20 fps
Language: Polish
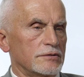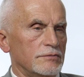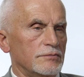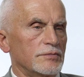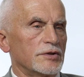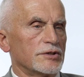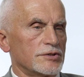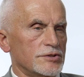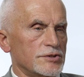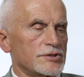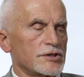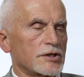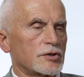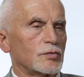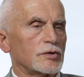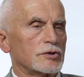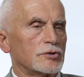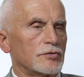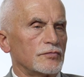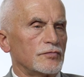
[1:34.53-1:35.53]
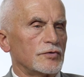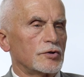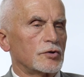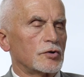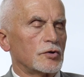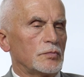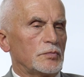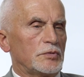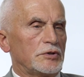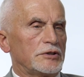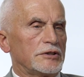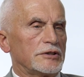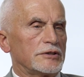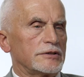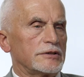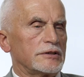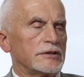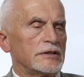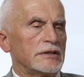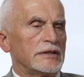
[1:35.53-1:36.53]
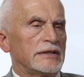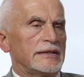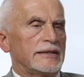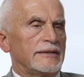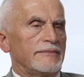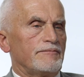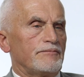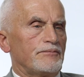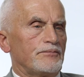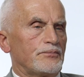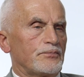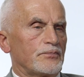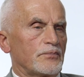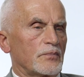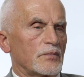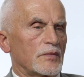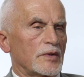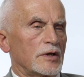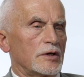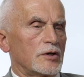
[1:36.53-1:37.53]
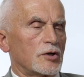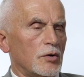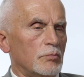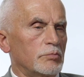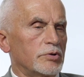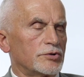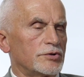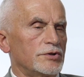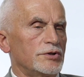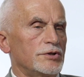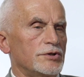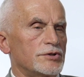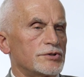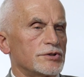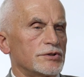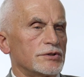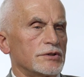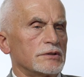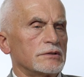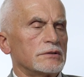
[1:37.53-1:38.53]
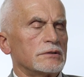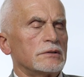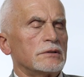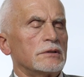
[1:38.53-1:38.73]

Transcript: międzyzakładowy komitet mm, robotniczy,